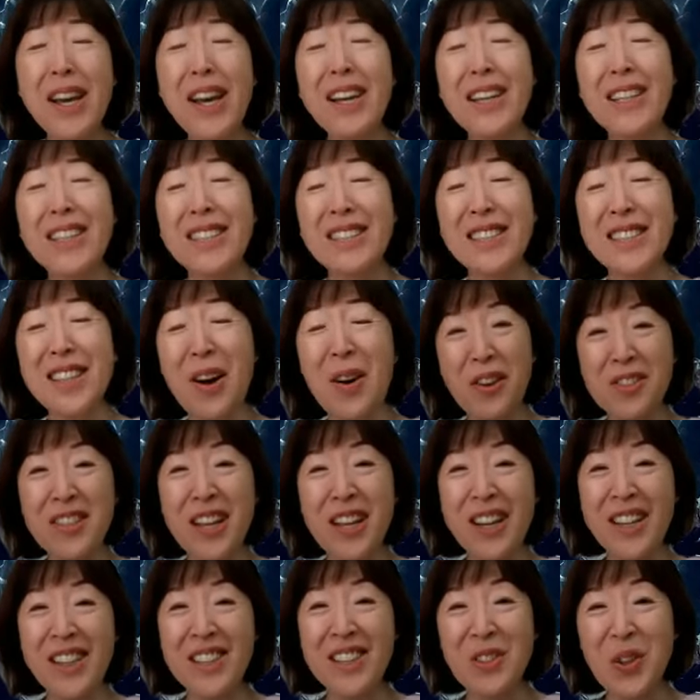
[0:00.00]
그분의
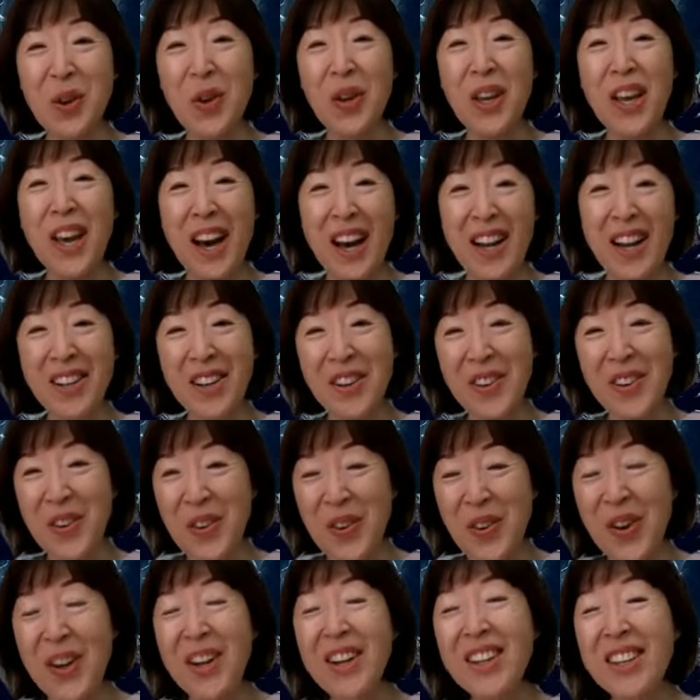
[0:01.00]
리뷰 영상을
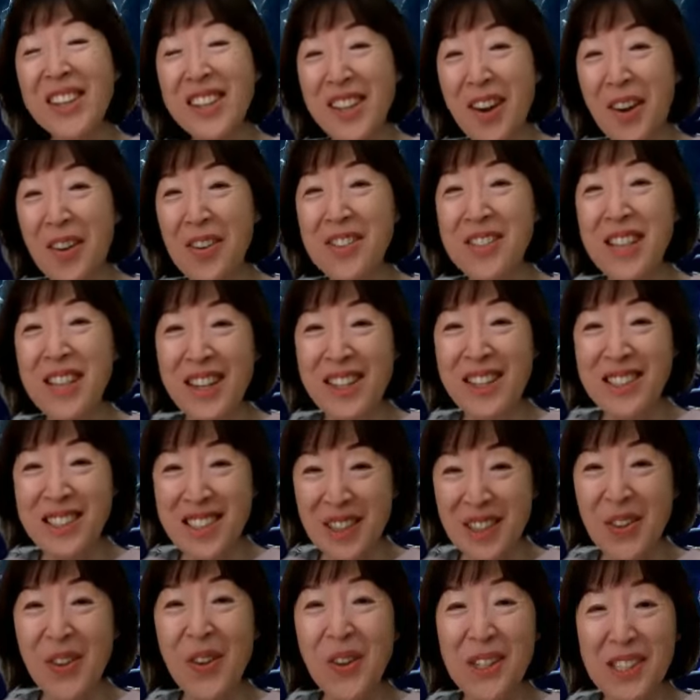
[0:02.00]
소개하려고 이
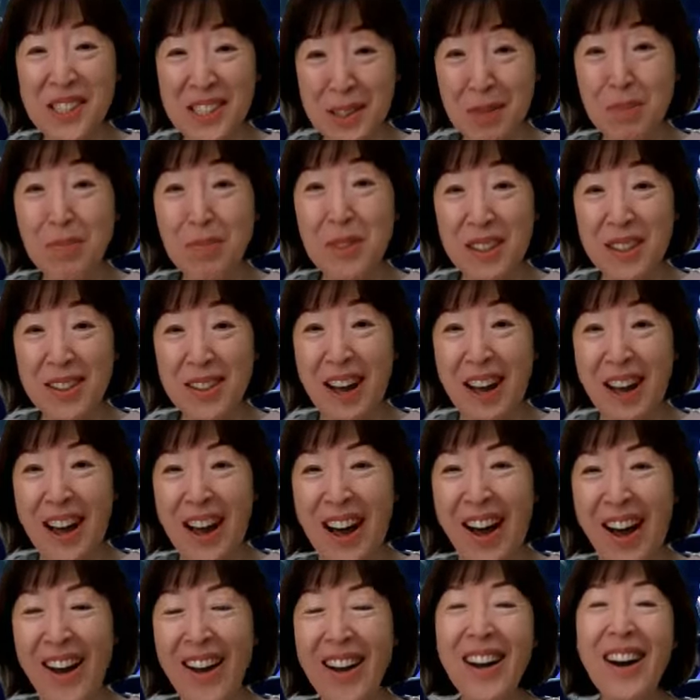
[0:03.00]
영상을 찍고
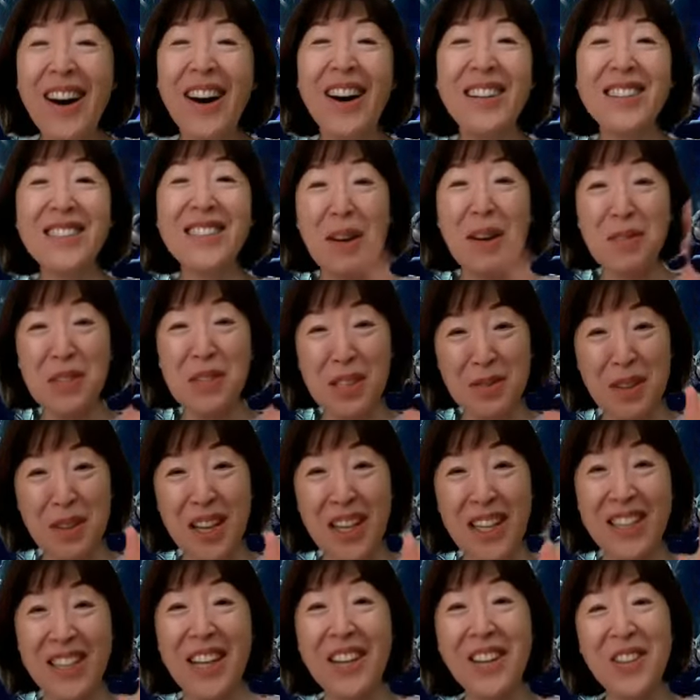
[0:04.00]
있습니다. 어,
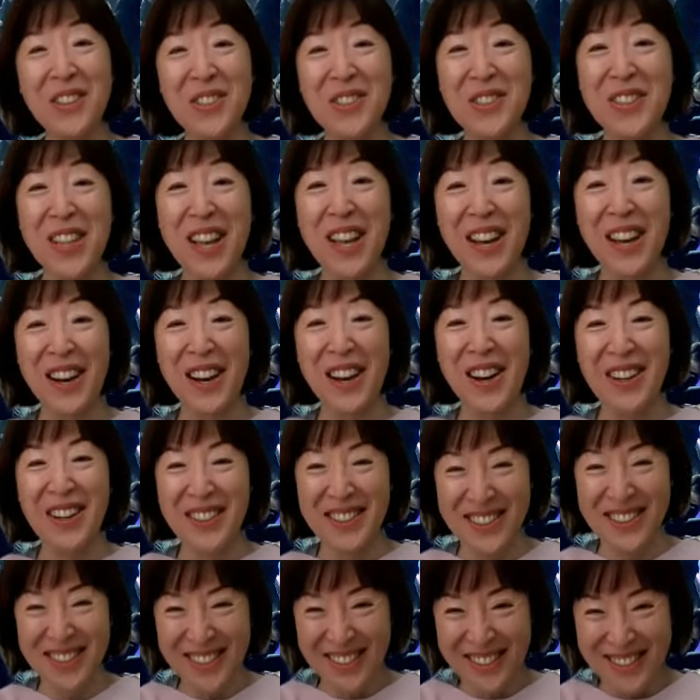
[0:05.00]
잠시만 기다려
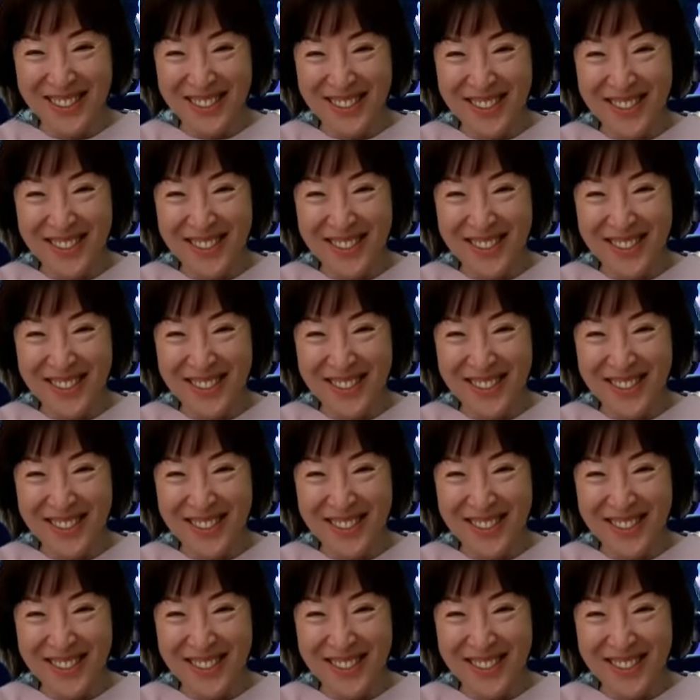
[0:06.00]
주세요.